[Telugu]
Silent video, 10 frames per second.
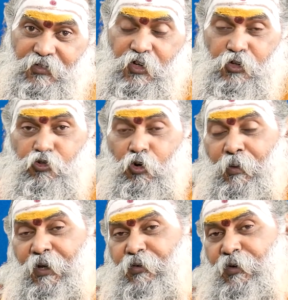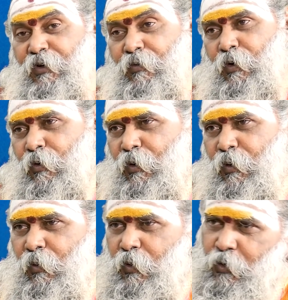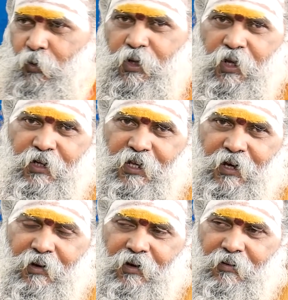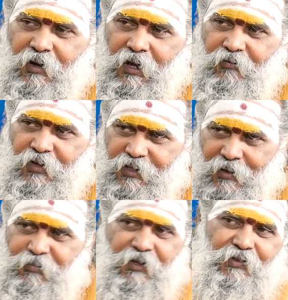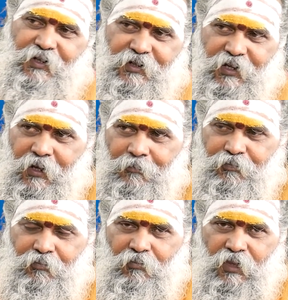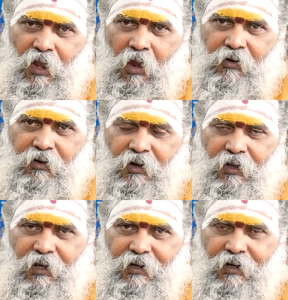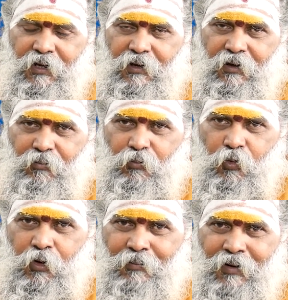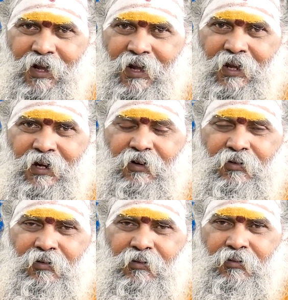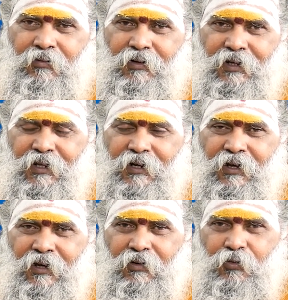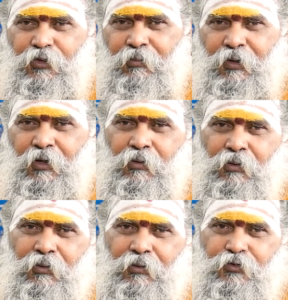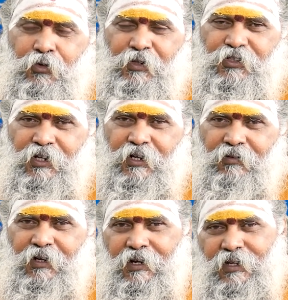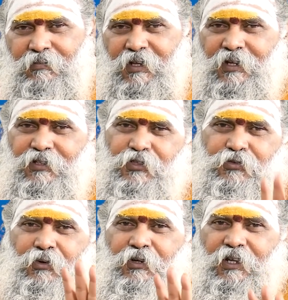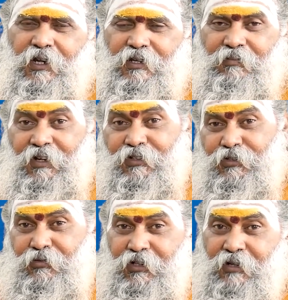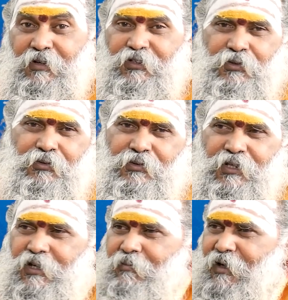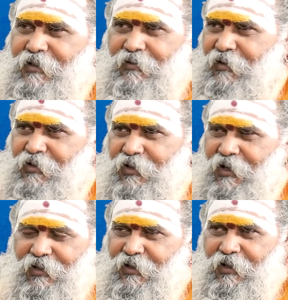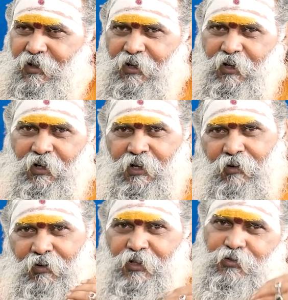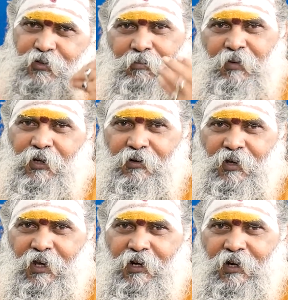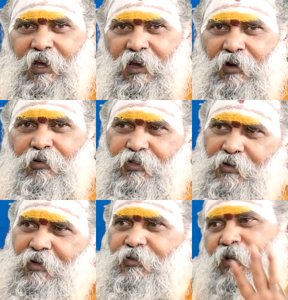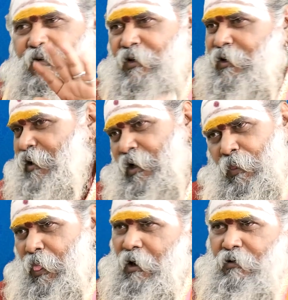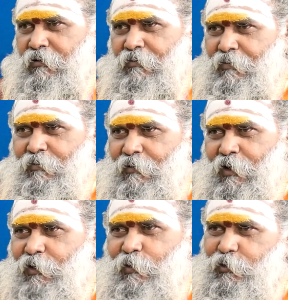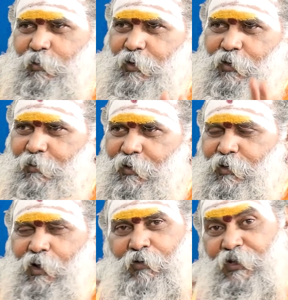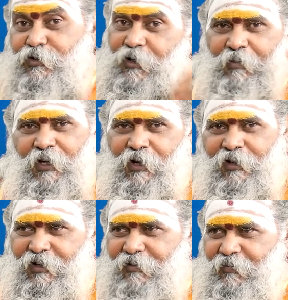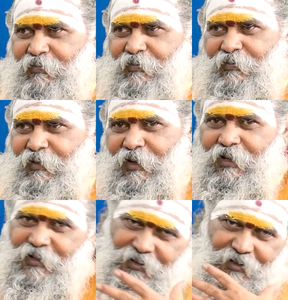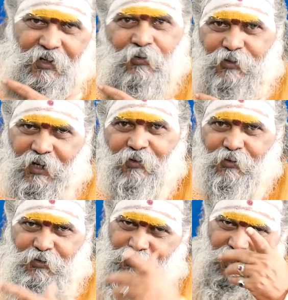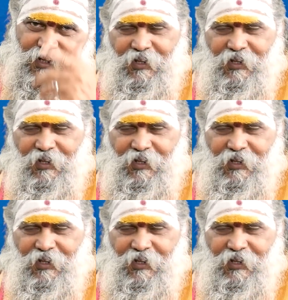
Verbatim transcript: చేసుకోబోయేటువంటి వరులు వధువుకి విజ్ఞప్తి ఏంటంటే ఇక్కడ మూఢముఖంగా నేను ఏదైనా కుటుంబీకులు చూపించినటువంటి అరేంజ్ మ్యారేజ్ చేసుకోండి అరేంజ్ మ్యారేజ్ చేసుకుంటే మంచి జరుగుతుందని నేను మాట్లాడే వ్యక్తిని కాదండి నా వయసు డెబ్బై ఏళ్ళు కానీ నా ఆలోచన మాత్రం ఇరవై ఏళ్ళే అది గుర్తుపెట్టుకోండి మీరు నా వయసు డెబ్బై ఏళ్ళు అండి గడ్డం కూడా తెలంగాణ కొంచెం చూశారు